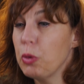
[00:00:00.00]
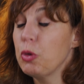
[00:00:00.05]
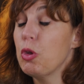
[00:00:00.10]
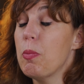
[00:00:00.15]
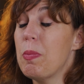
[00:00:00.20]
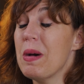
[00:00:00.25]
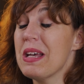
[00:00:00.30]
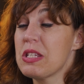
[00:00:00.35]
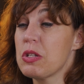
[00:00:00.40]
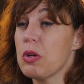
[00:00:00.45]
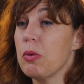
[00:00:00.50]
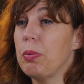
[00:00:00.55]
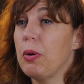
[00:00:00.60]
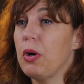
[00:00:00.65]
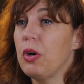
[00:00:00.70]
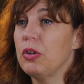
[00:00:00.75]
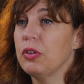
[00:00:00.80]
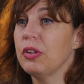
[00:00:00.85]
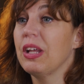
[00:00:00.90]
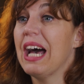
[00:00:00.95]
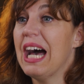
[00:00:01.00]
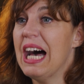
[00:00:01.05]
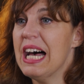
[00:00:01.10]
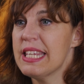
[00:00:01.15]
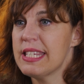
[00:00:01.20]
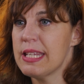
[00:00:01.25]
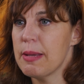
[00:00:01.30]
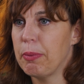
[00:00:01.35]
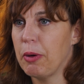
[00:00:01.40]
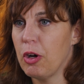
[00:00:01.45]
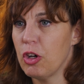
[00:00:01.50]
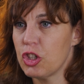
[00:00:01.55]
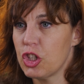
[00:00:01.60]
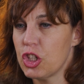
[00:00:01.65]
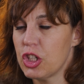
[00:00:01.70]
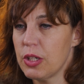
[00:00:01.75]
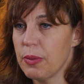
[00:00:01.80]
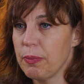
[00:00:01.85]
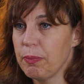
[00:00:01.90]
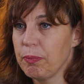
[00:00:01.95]
pour ne pas s'en prendre à ses
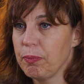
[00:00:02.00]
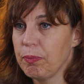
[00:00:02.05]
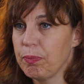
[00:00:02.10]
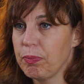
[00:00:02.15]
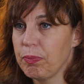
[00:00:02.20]
proches.